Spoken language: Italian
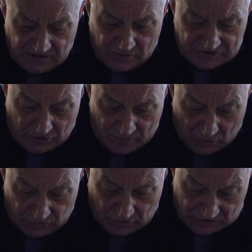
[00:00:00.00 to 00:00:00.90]
di questo
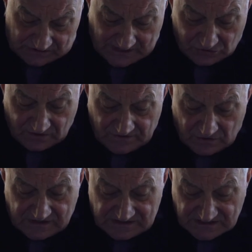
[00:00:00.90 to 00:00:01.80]
mondo. Tanto è
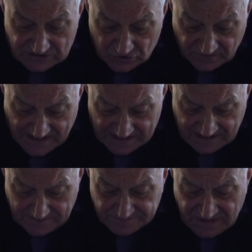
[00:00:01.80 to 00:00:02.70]
vero che San
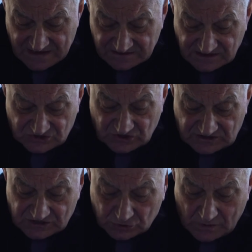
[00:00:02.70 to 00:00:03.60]
Giovanni dice
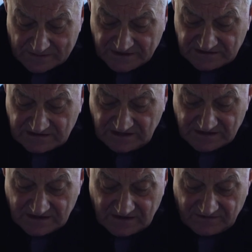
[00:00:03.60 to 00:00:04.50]
testualmente
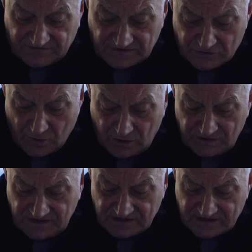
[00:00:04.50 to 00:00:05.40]

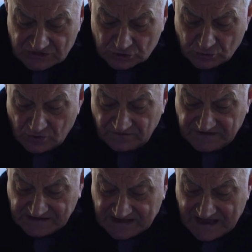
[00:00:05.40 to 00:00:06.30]
figliuoli nessuno vi
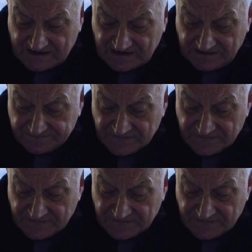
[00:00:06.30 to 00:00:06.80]
inganni,